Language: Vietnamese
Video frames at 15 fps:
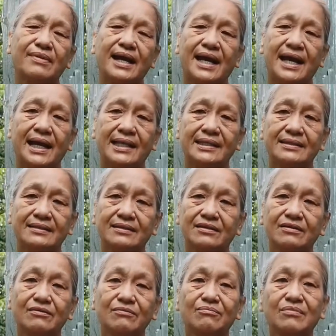nói à,
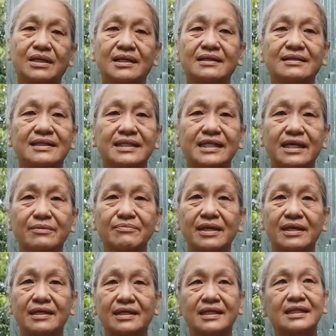tôi trai không
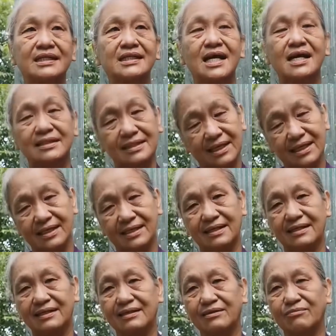nổi là tôi không
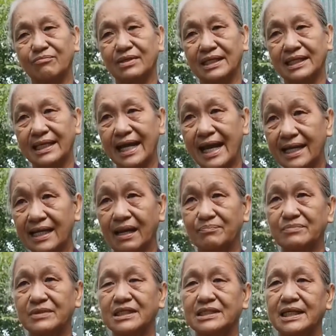tu không phải
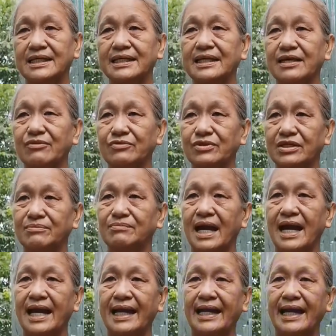mình đừng nhiễm
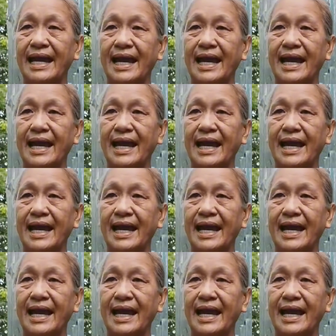gì hết